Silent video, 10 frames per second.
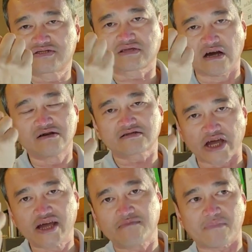từ
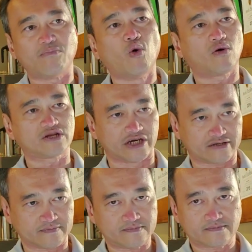tiền mà mua được,
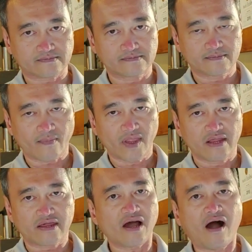
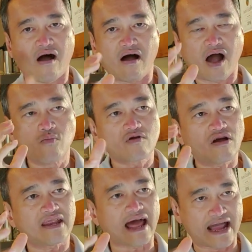chứ họ không
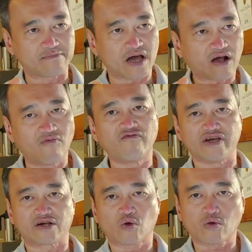có làm cái công
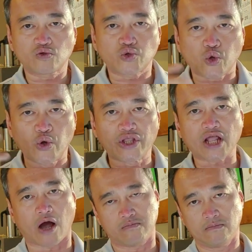việc truyền
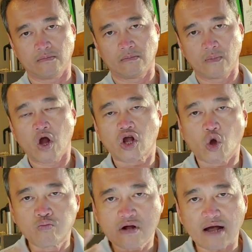thông,
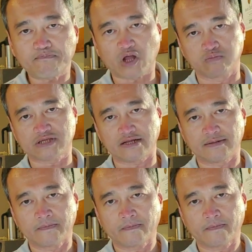cung cấp thông tin.